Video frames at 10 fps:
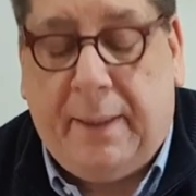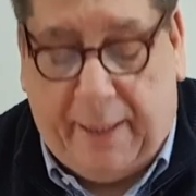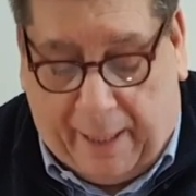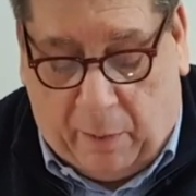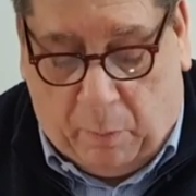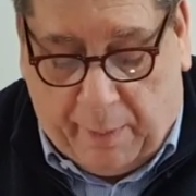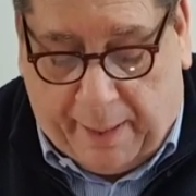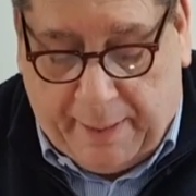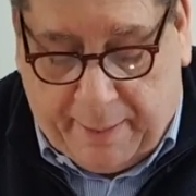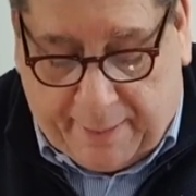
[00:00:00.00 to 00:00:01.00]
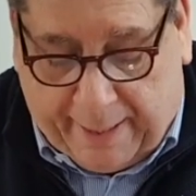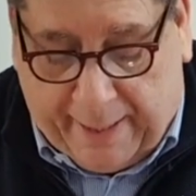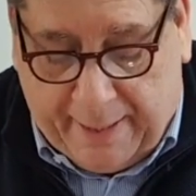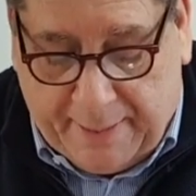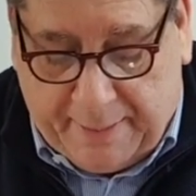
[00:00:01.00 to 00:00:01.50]
Allora il
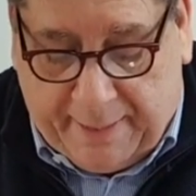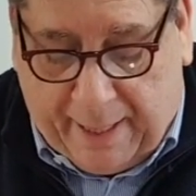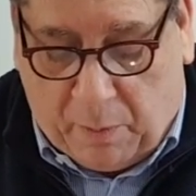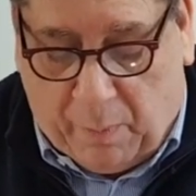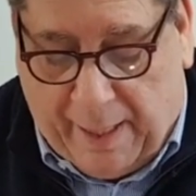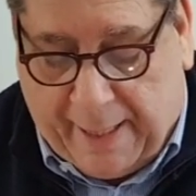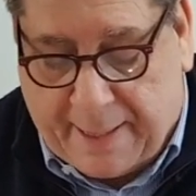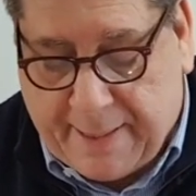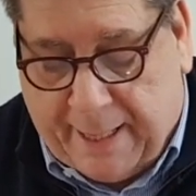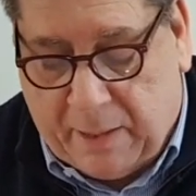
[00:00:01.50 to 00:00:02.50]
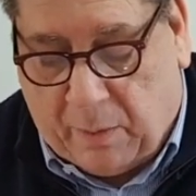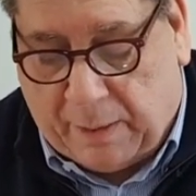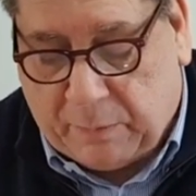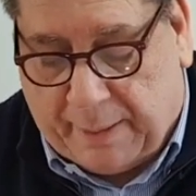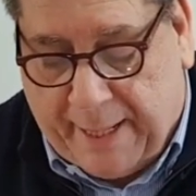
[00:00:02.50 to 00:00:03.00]
re dirà a quelli che stanno alla
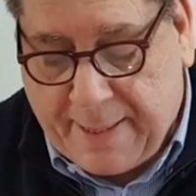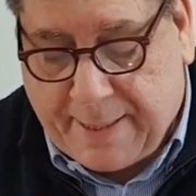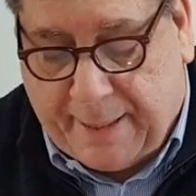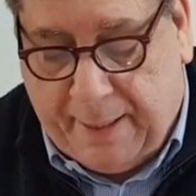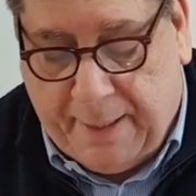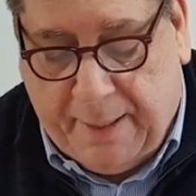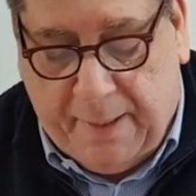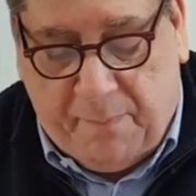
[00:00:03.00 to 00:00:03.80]
sua destra,